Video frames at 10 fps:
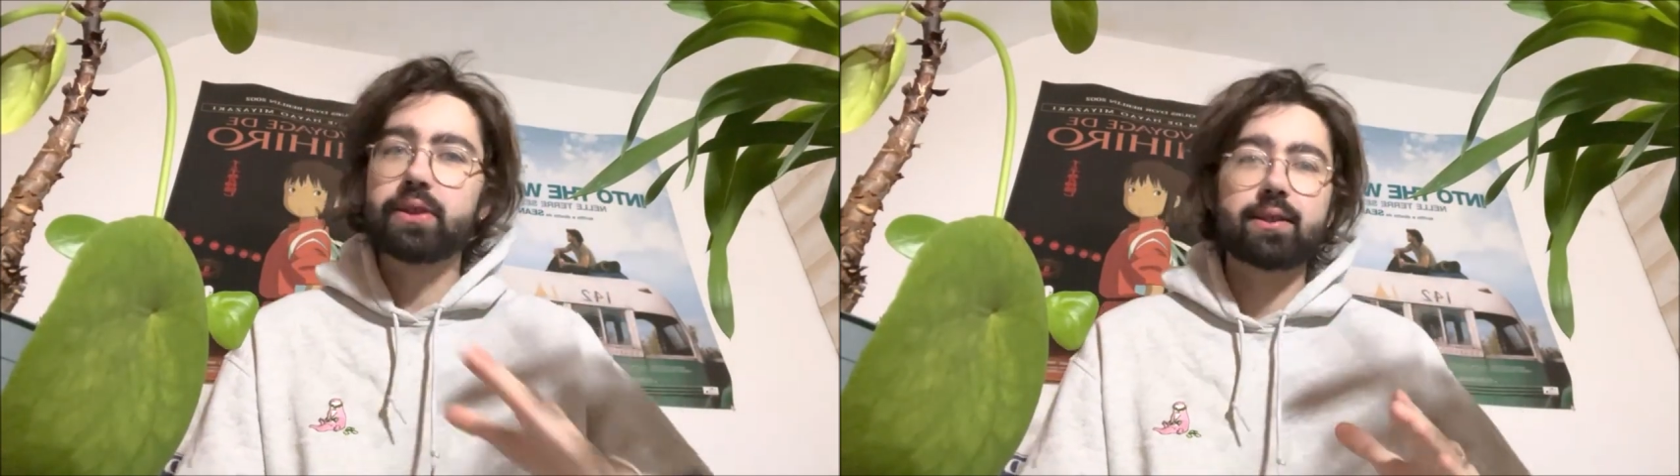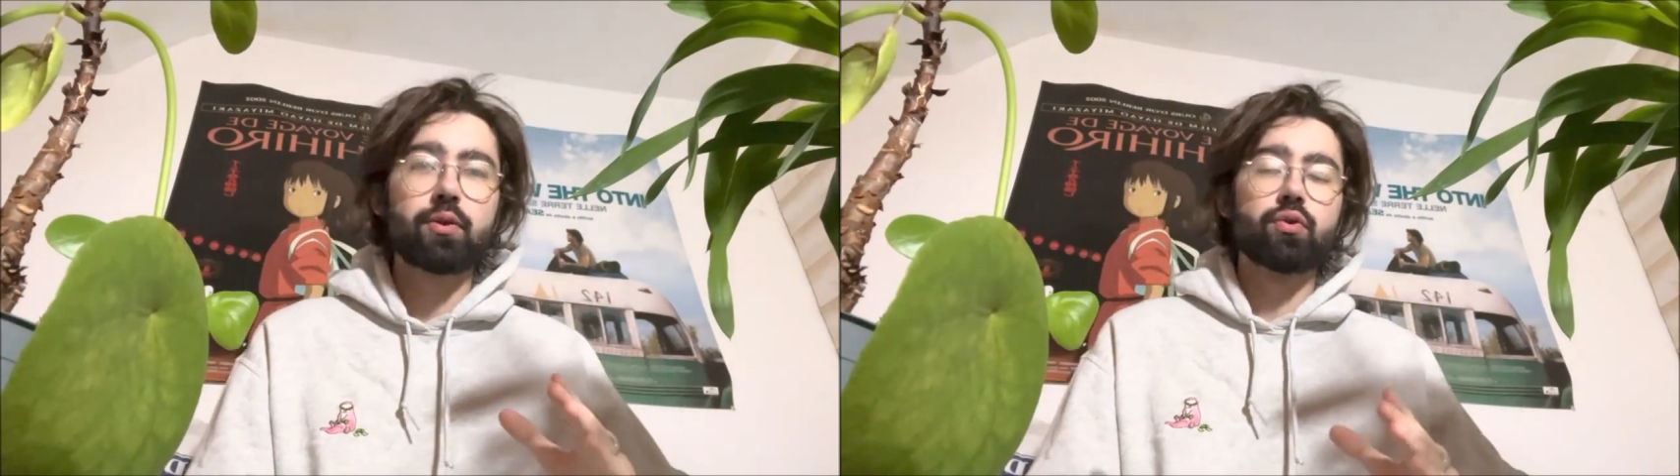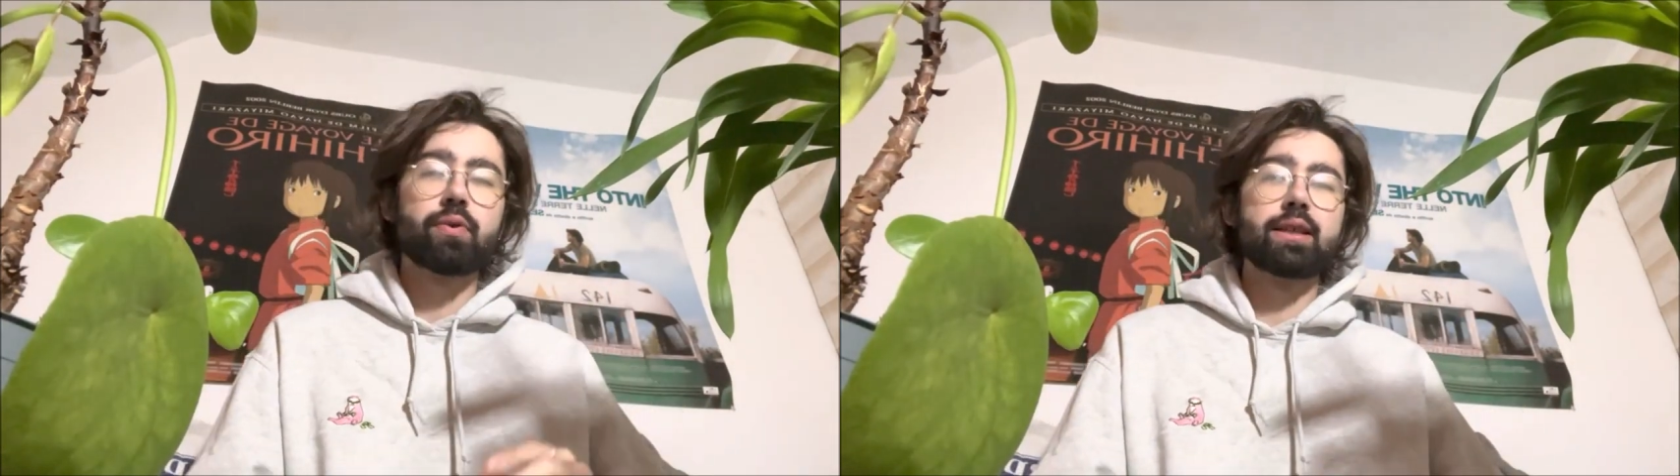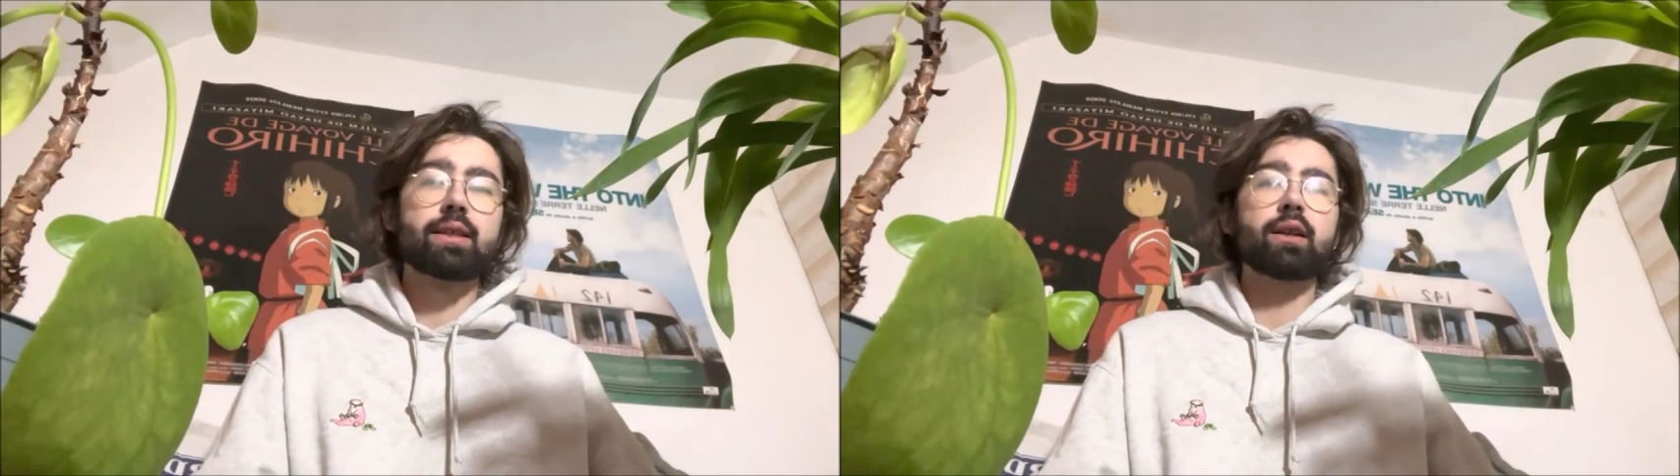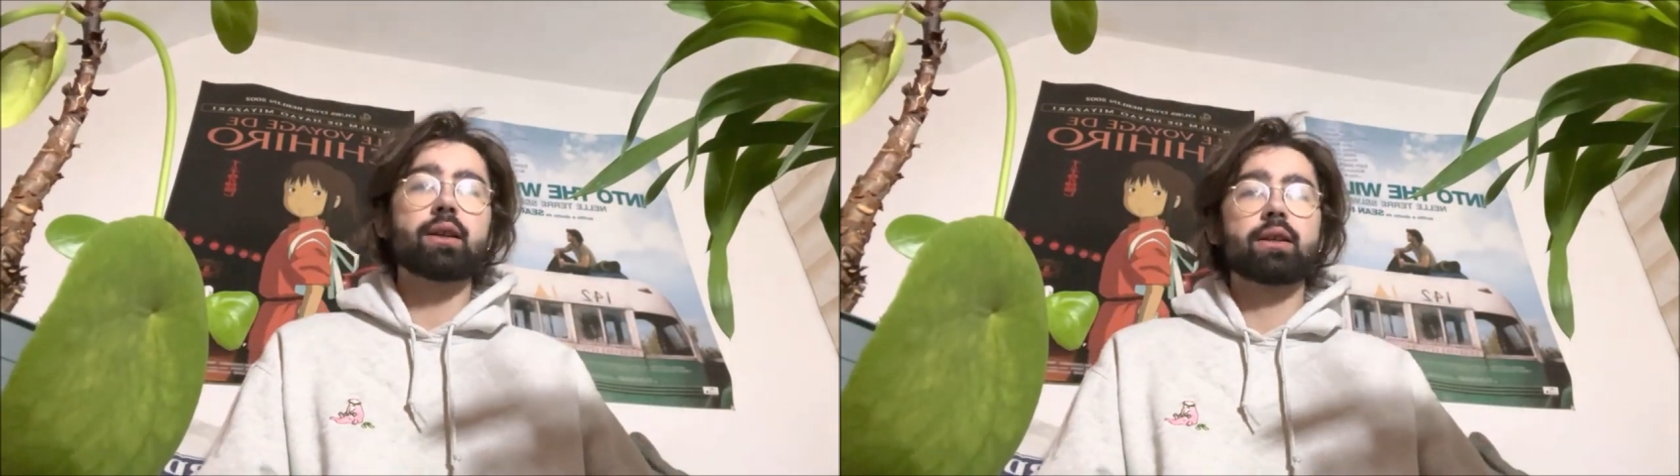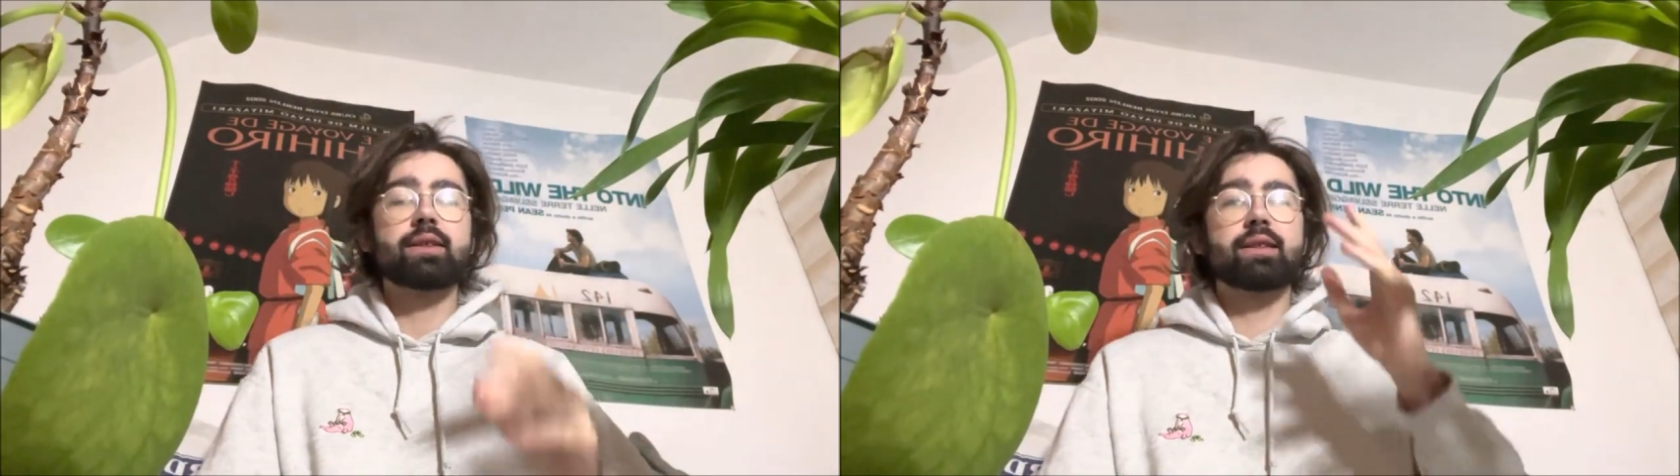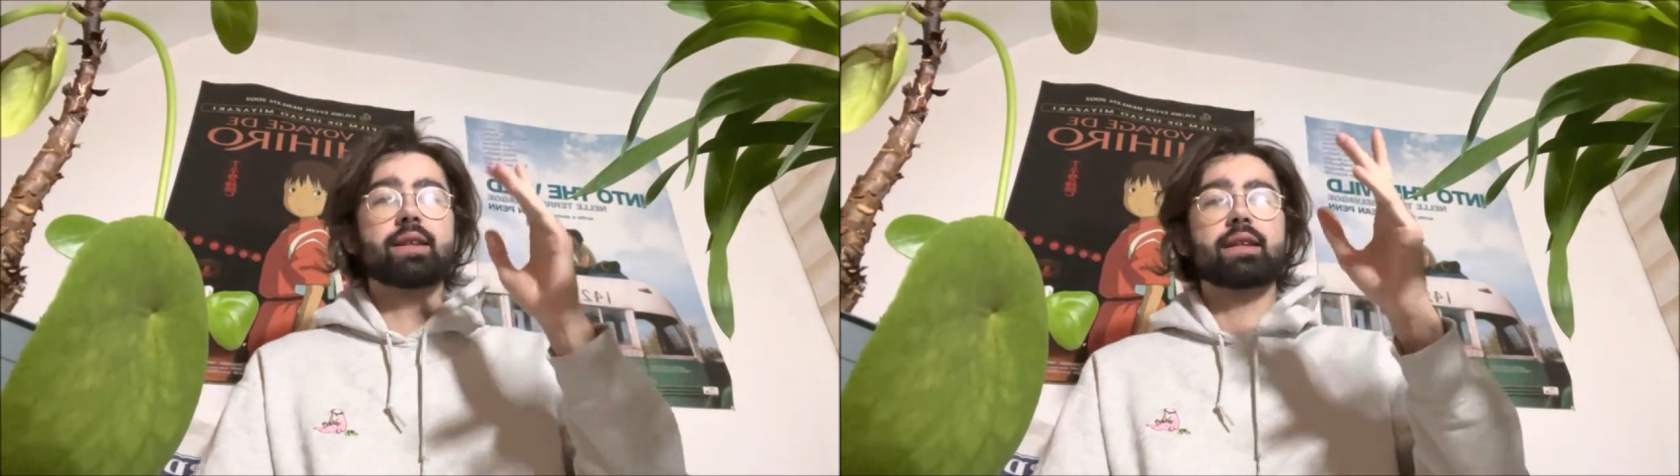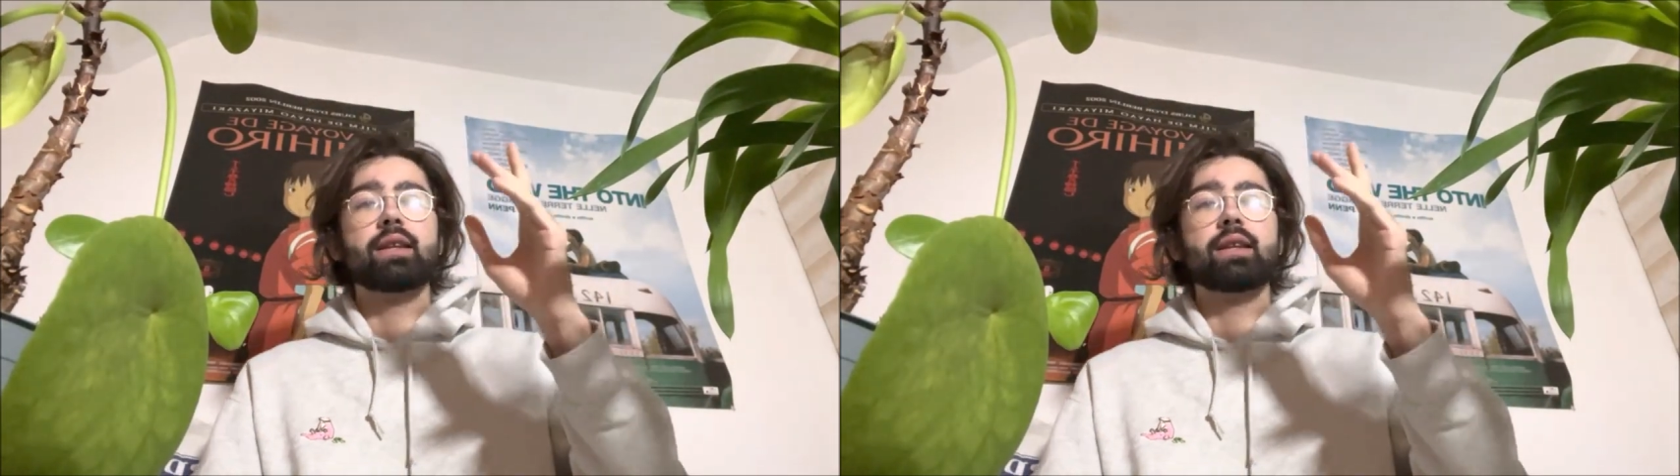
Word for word: ce que je voulais dire c'est